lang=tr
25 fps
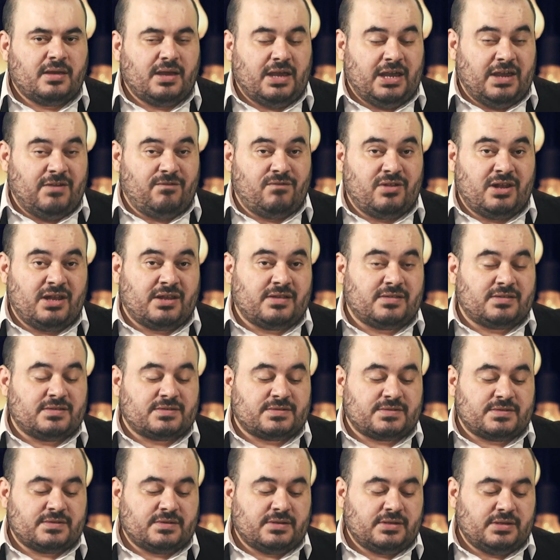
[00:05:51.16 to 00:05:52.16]

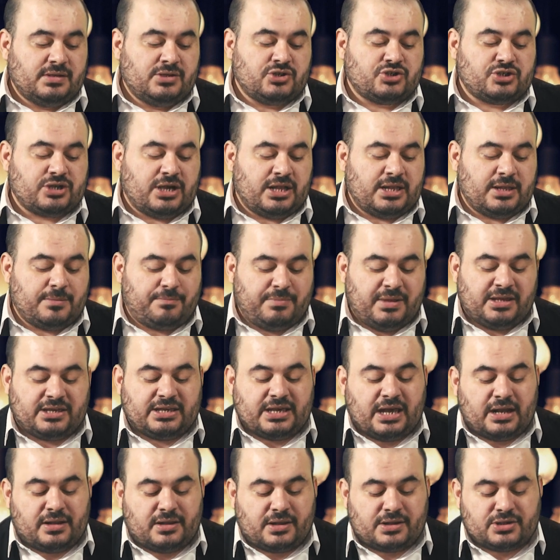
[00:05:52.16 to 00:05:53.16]
Evliliktir inşallah
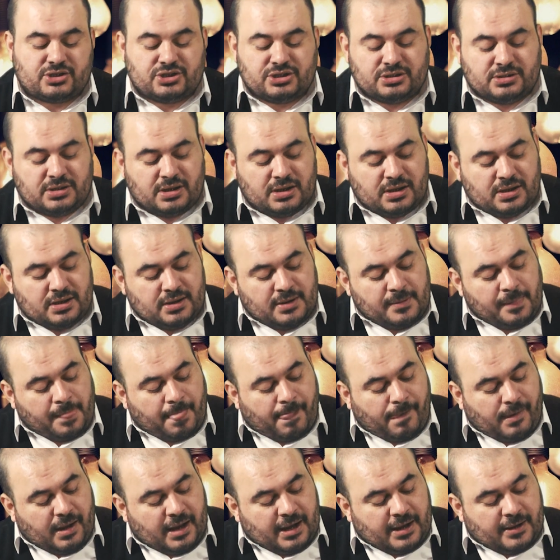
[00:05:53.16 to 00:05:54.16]
bekarlar için.
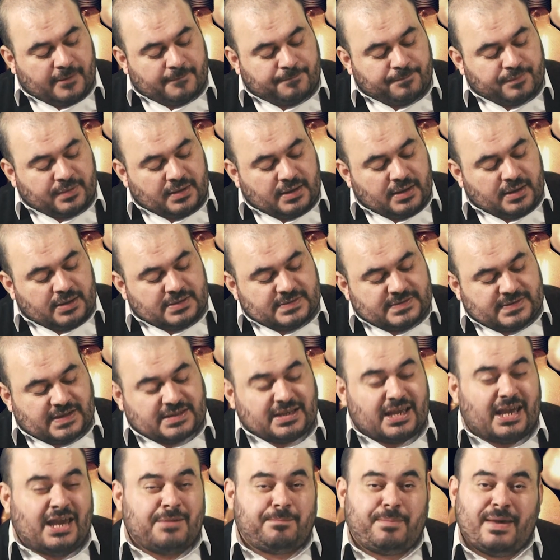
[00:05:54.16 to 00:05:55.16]

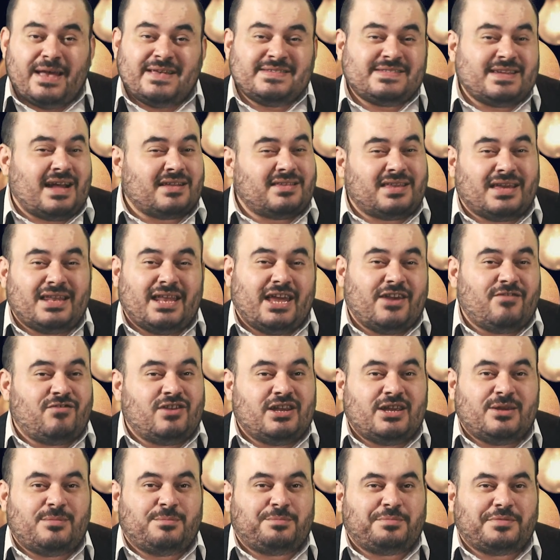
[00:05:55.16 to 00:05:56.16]
Zaten, e ben zaten
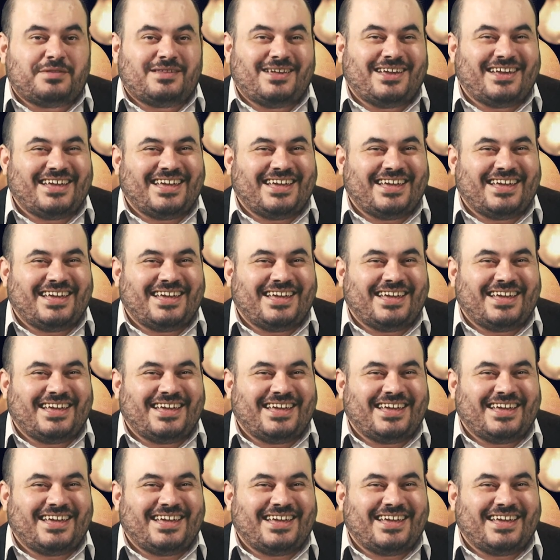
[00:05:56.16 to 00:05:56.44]
evliyim